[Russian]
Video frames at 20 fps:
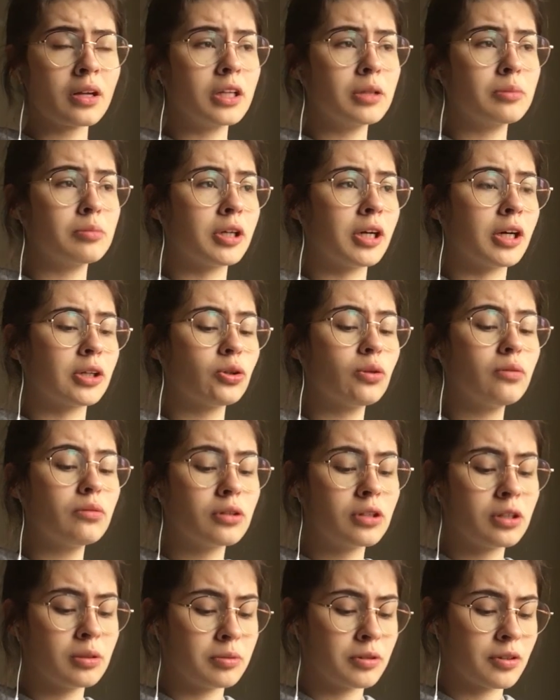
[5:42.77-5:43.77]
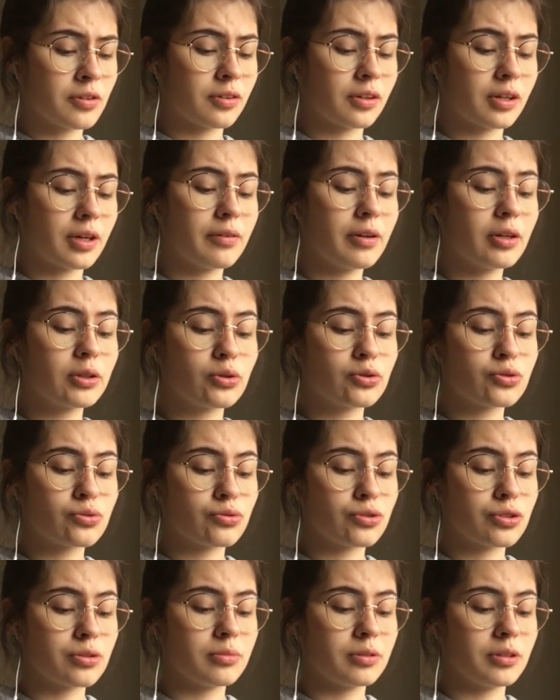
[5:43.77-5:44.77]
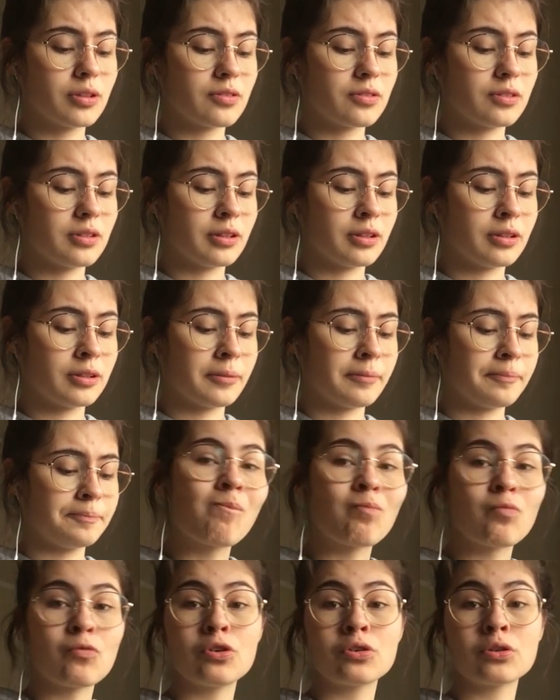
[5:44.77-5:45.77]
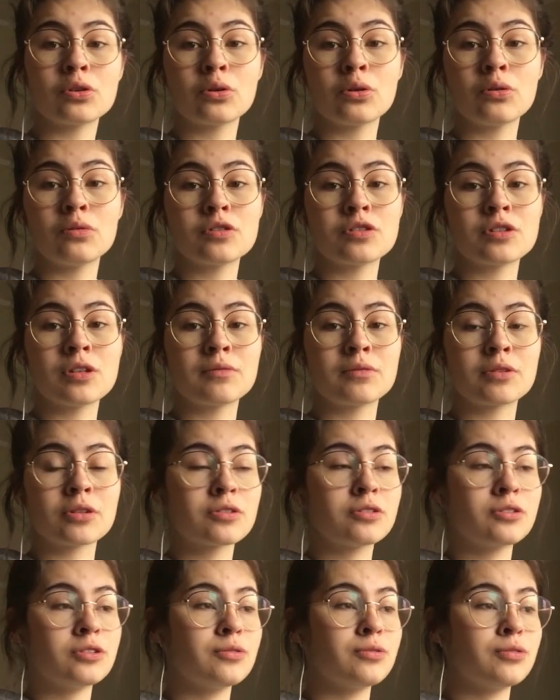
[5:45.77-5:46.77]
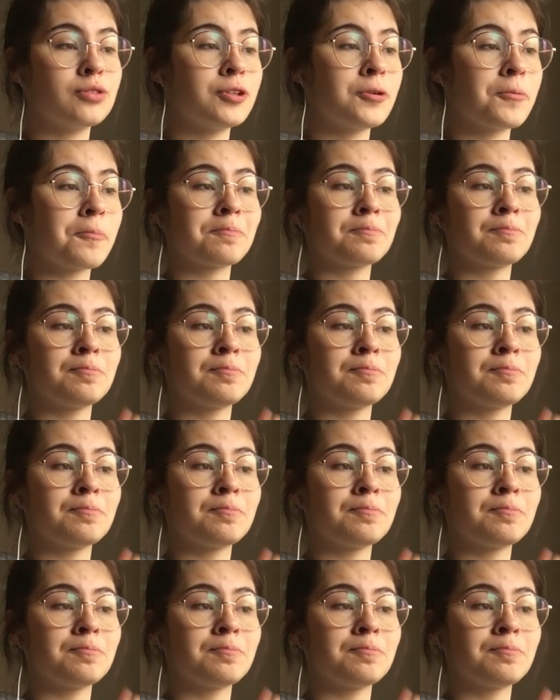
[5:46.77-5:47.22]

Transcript: либо готовлю, либо разогреваю то, что уже было сделано. Ну, а такой вот завтрак Стифани.